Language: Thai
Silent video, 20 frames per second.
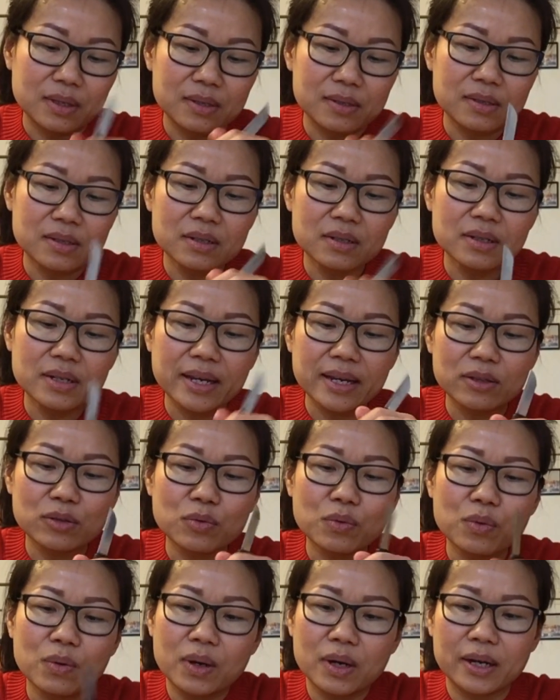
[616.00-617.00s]
ซื้อไอ
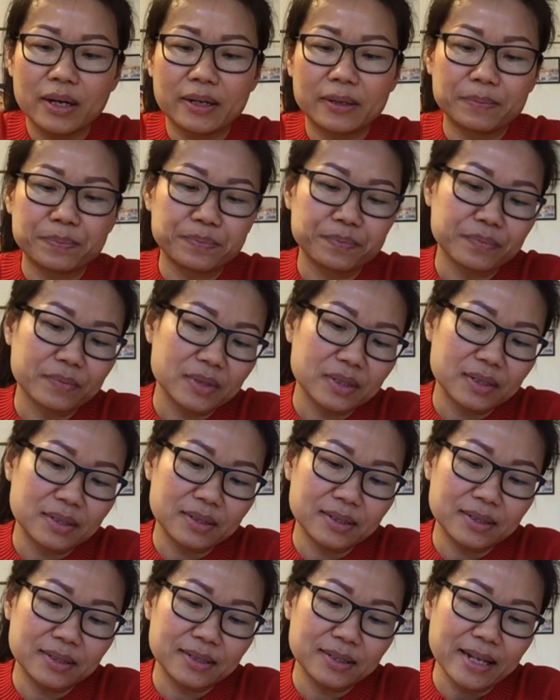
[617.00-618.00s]
ตัว
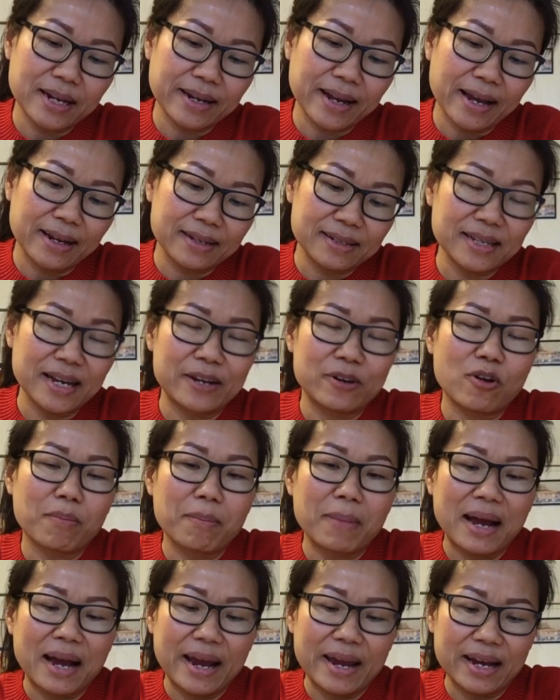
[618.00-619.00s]
แจกันใส่ดอก
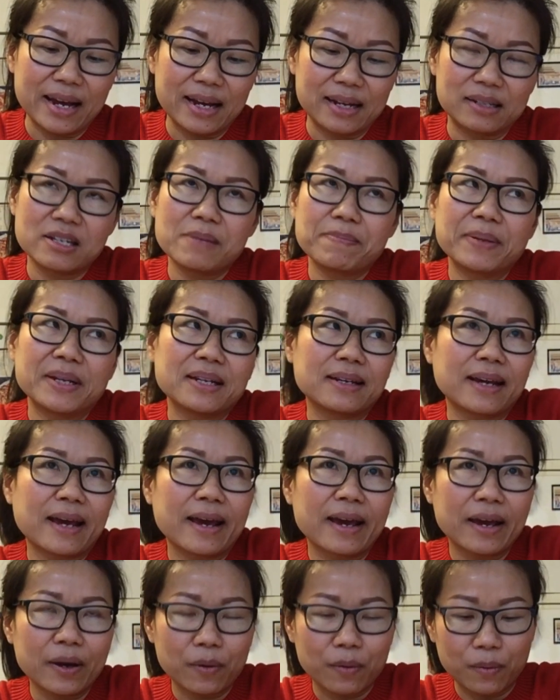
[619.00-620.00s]
ไม้ค่ะที่เป็น
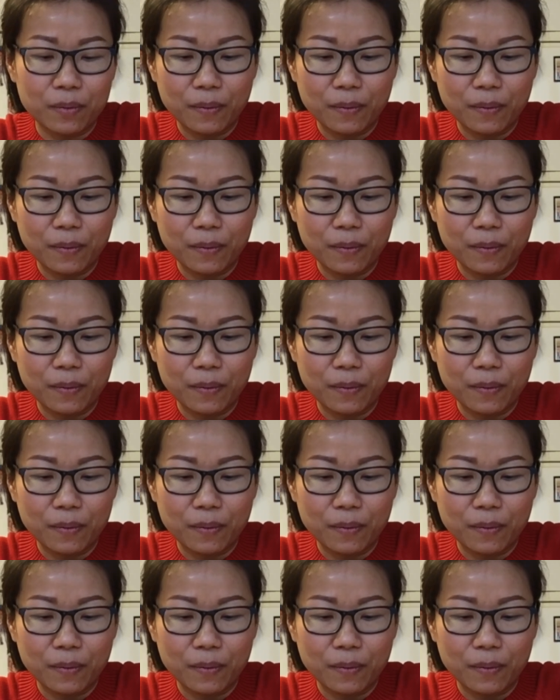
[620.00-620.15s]
แก้ว